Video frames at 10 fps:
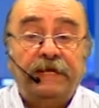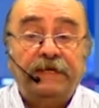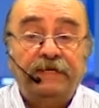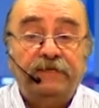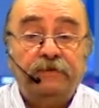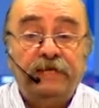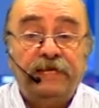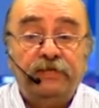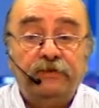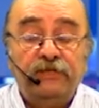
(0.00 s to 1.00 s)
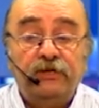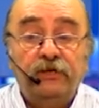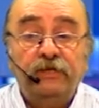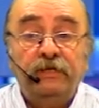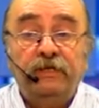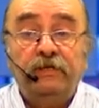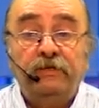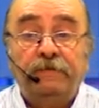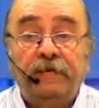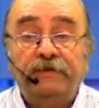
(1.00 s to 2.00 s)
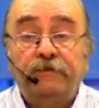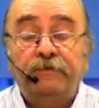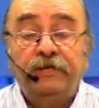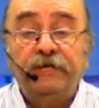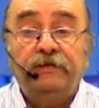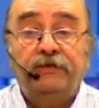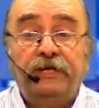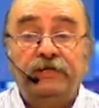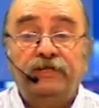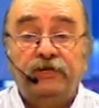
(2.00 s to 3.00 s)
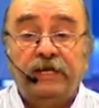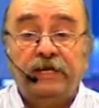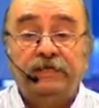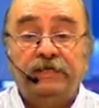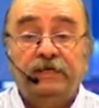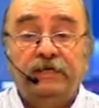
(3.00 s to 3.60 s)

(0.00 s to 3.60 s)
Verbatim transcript: parte sobre la situación de los partidos políticos tradicionales.